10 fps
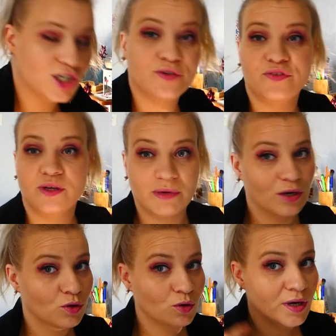j'ai fait ma
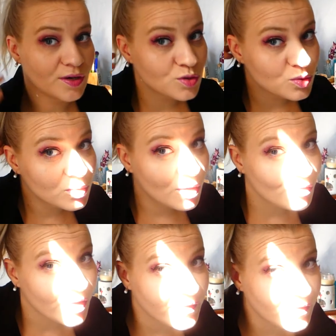coloration en
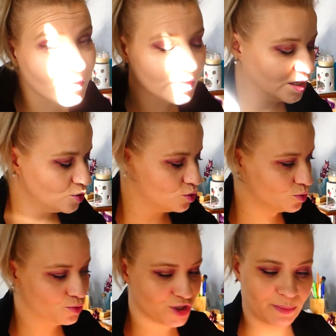fait. Et du
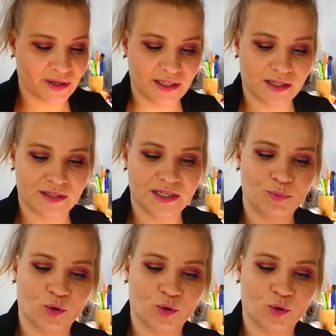coup, j'ai pris des